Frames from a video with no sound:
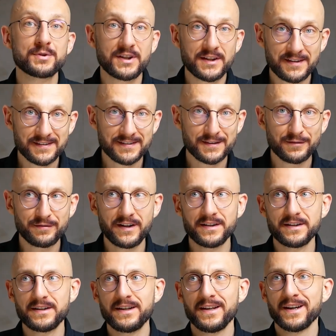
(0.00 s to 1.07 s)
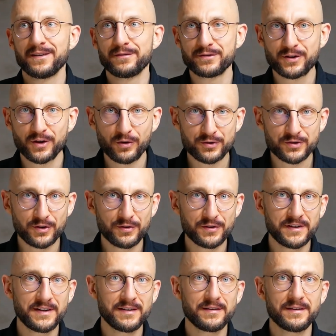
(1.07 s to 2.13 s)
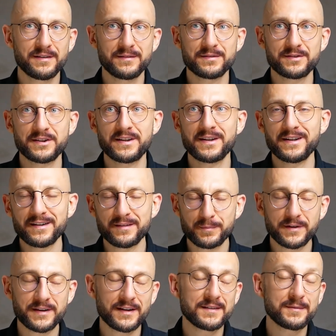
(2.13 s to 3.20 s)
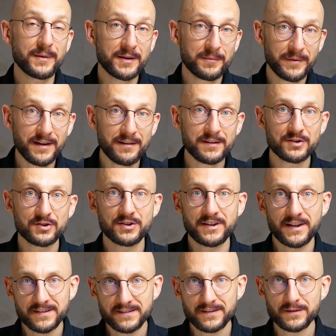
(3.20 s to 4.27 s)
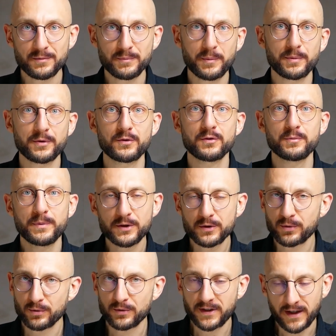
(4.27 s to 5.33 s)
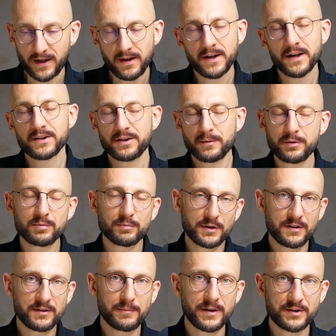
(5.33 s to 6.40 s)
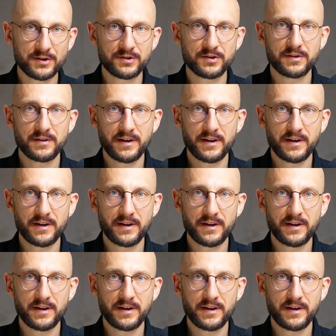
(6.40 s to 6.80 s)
przetestowany, wdrożony, e, że ten, te eksperymenty czy testy są po prostu zbyt krótkie, żebyśmy mogli zobaczyć